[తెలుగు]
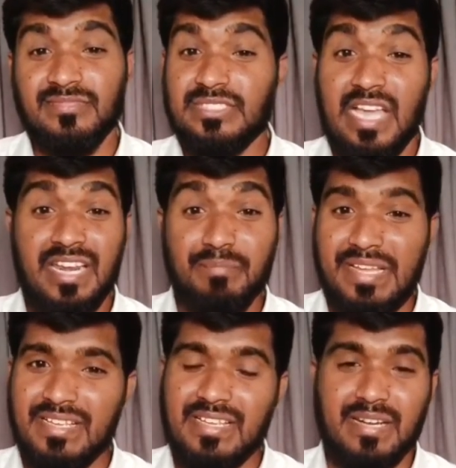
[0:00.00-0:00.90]
చాలా
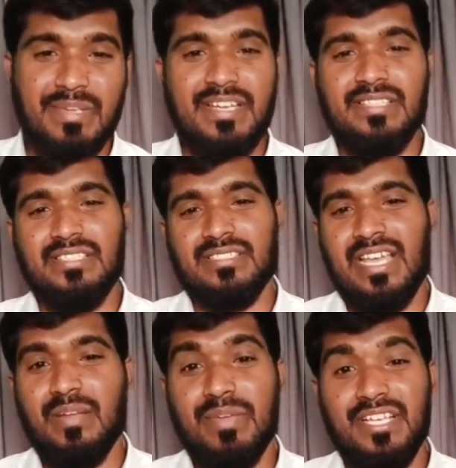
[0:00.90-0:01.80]
భయంకరమైనది
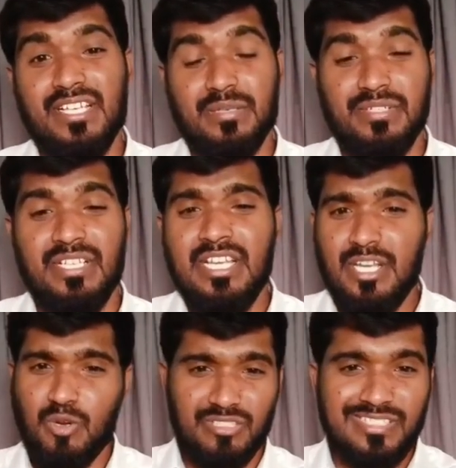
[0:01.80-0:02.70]
చాలా భయంకరమైనది
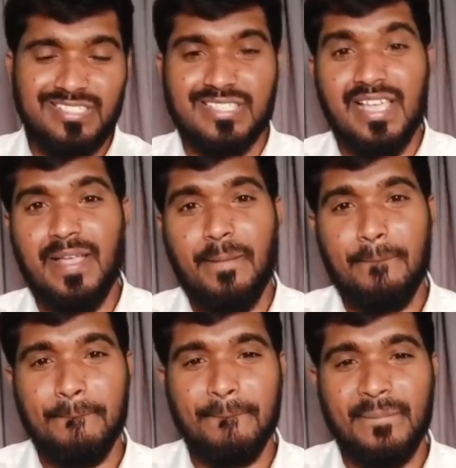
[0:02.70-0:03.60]
నీకు కూడా తెలుసా
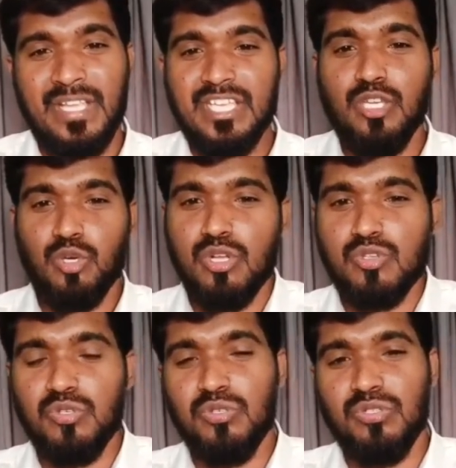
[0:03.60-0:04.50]

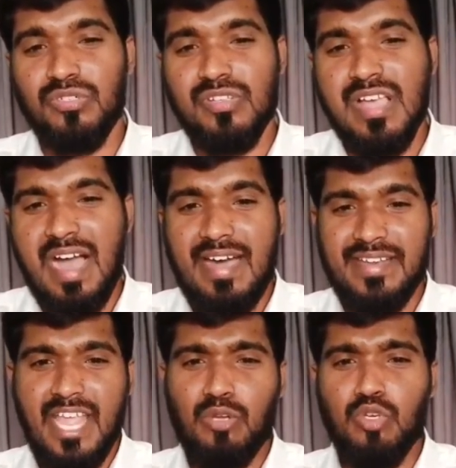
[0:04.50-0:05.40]
ఈరోజు
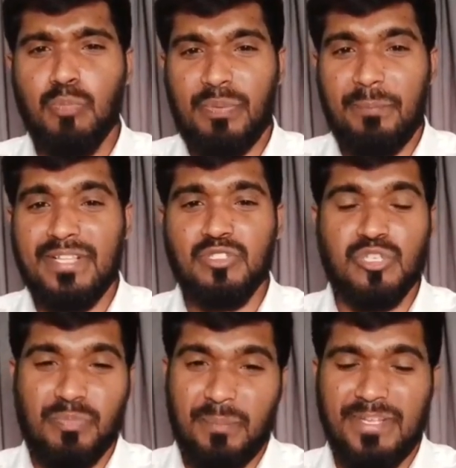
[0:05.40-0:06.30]
అనేకులు ప్రపంచ
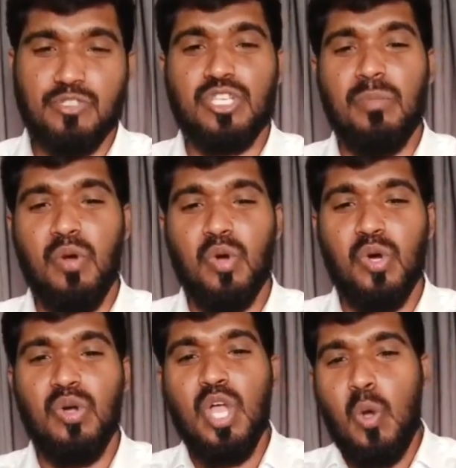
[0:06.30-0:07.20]
ప్రపంచము
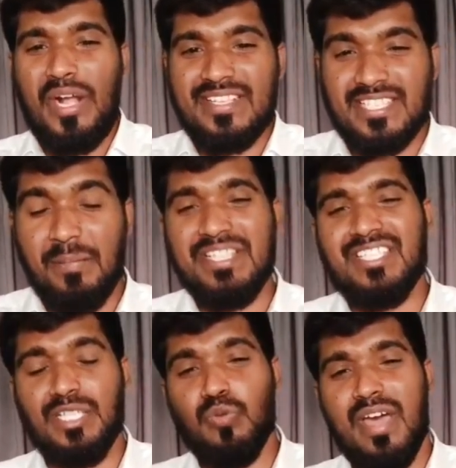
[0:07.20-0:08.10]
ఒక
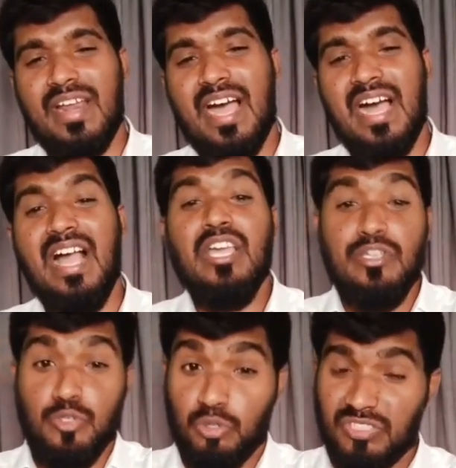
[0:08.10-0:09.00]
సమస్య ద్వారా
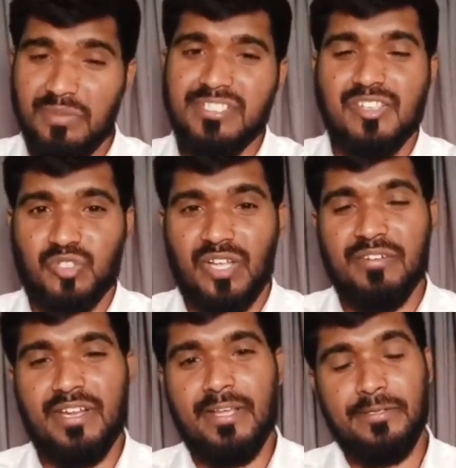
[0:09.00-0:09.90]
యుద్ధం చేస్తూ
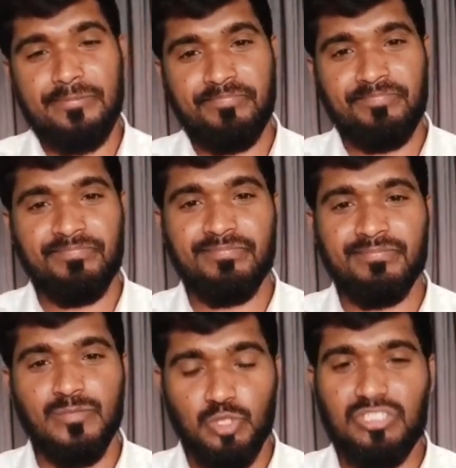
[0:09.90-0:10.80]
ఉన్నారు
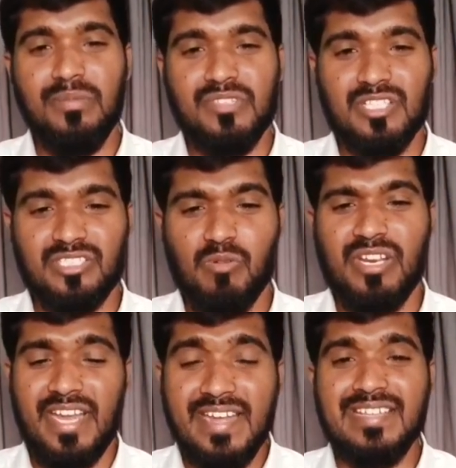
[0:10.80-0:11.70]
యుద్ధం చేస్తూ
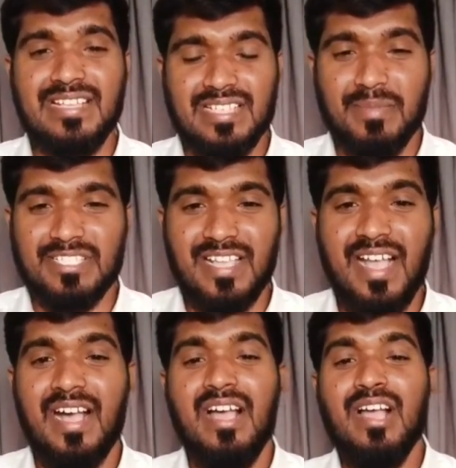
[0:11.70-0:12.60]
ఉన్నారు ఏంటి ఆ సమస్య
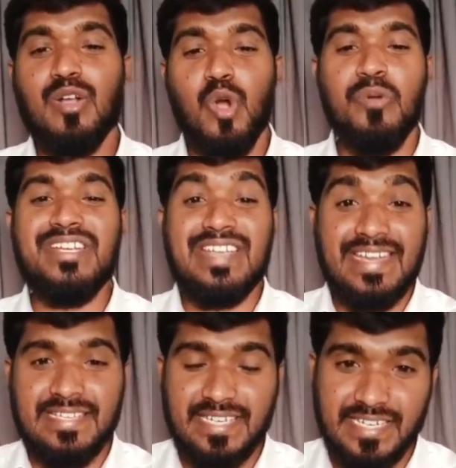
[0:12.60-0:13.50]
కోవిడ్
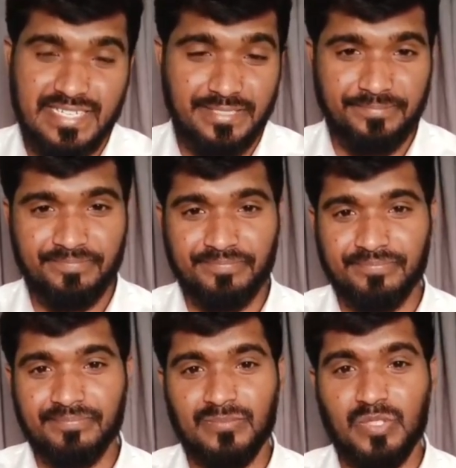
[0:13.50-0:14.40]
నైన్టీన్
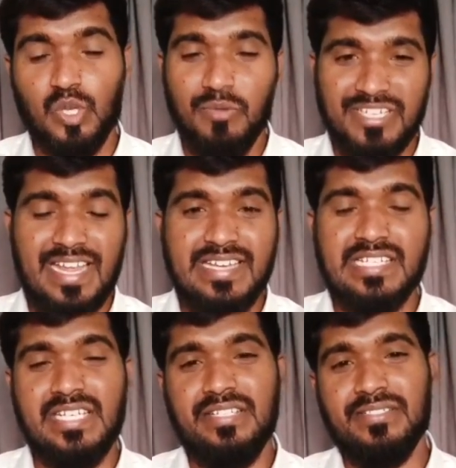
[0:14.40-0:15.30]
కోవిడ్
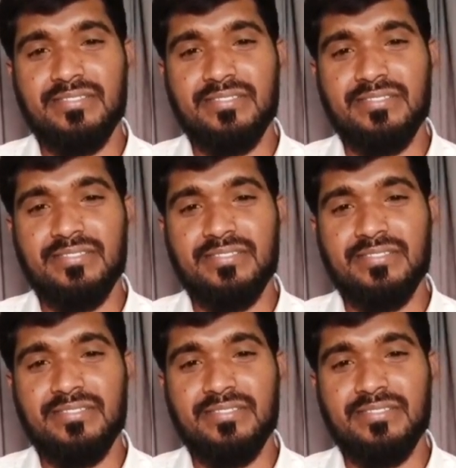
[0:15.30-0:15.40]
నైన్టీన్